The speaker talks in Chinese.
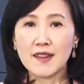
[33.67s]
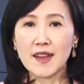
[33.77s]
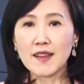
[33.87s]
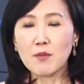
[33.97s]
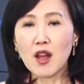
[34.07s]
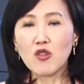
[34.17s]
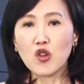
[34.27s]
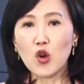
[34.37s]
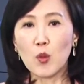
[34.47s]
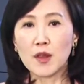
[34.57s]
今天节目当
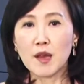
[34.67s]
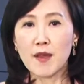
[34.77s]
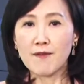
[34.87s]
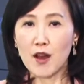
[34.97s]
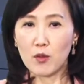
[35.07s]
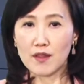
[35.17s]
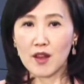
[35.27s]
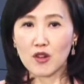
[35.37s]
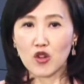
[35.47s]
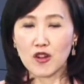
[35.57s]
中，我们特别访问
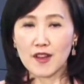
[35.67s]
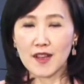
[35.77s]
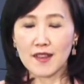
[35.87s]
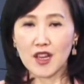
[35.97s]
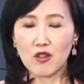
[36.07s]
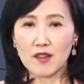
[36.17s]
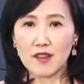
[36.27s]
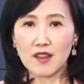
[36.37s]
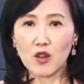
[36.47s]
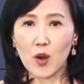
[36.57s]
到的是天骄基
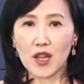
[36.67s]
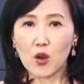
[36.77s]
金管